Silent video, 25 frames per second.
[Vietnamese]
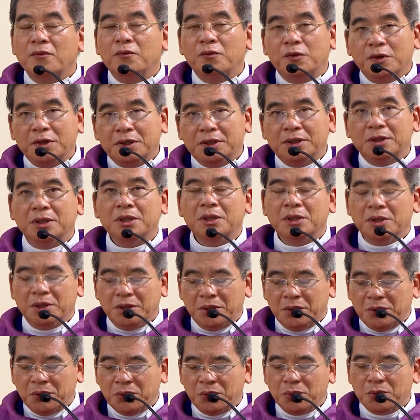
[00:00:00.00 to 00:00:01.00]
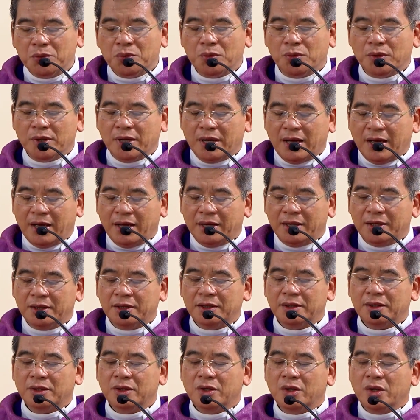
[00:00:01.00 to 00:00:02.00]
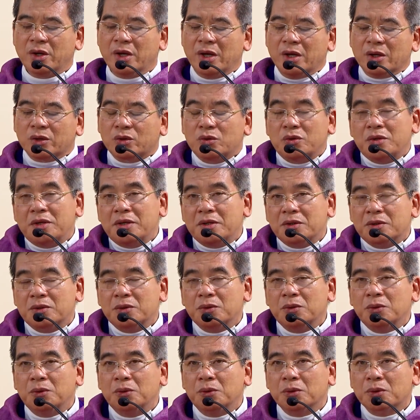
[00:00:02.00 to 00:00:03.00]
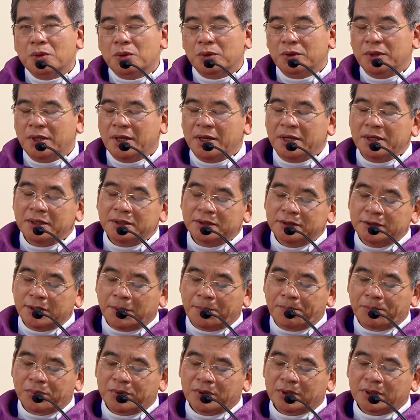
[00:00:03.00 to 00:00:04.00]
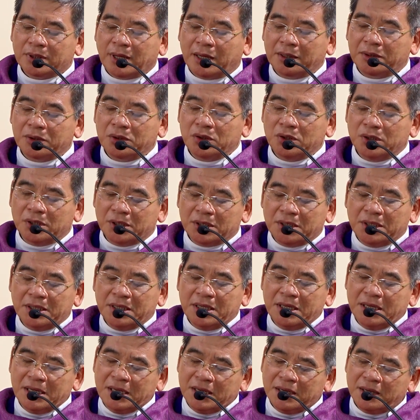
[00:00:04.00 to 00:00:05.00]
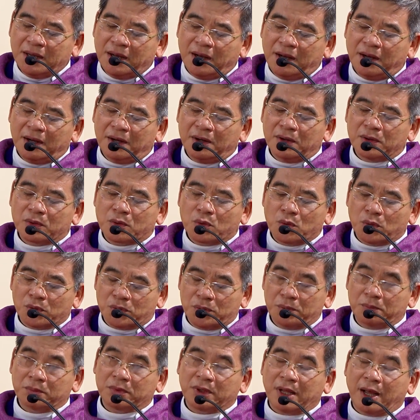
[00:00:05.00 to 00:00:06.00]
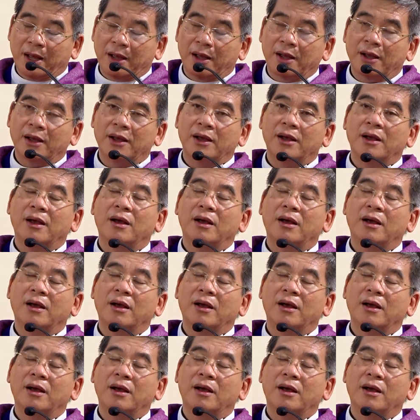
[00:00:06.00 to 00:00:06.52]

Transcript: Với tình yêu của Ngài, Chúa Giêsu có thể dập tắt những nghi ngờ của chúng ta